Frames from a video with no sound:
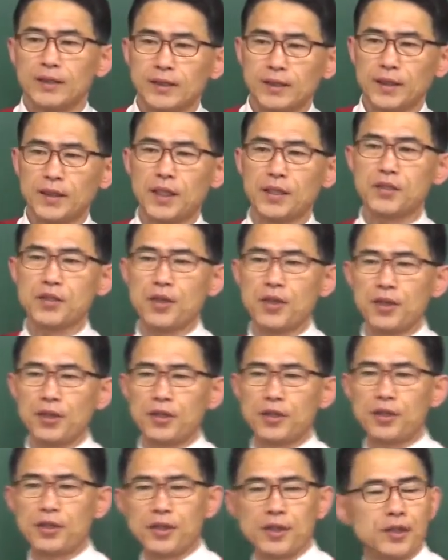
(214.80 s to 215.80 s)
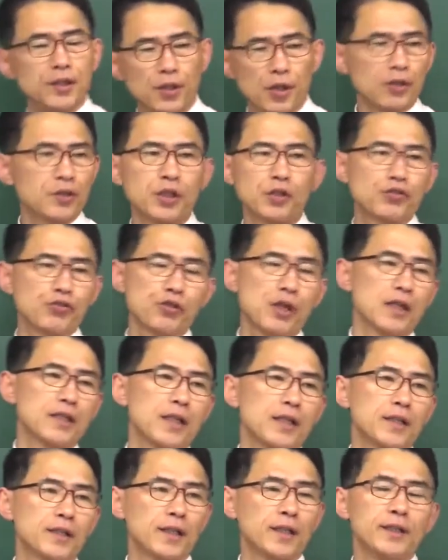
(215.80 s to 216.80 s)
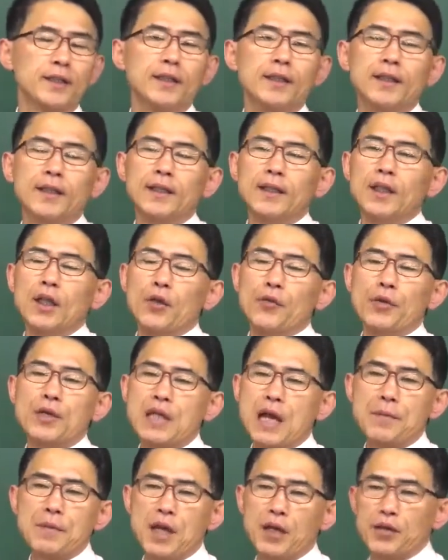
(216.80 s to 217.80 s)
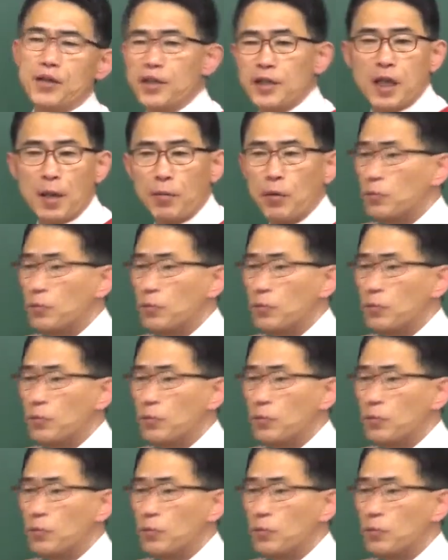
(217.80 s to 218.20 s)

이해되죠? 이건 그렇게 중요하지 않다. 왜냐하면 이렇게